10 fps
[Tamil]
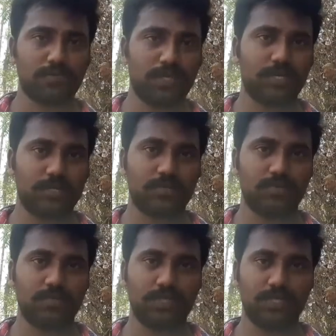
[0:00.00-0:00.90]
கொசு இனங்கள்
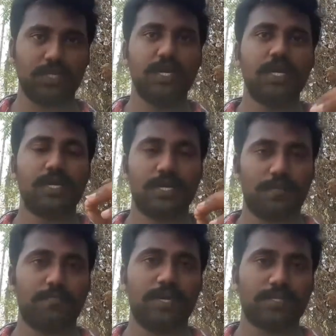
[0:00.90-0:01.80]
இருக்கும்போது
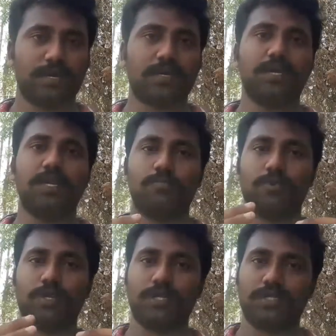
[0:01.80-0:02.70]
நம்மளை தாக்கி
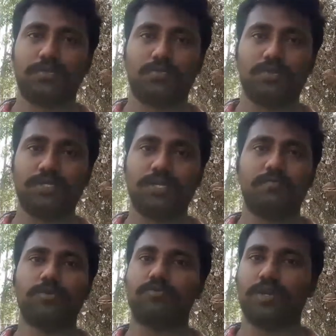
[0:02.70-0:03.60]
நம்மளோட ரத்தத்தை குடித்து நமக்கு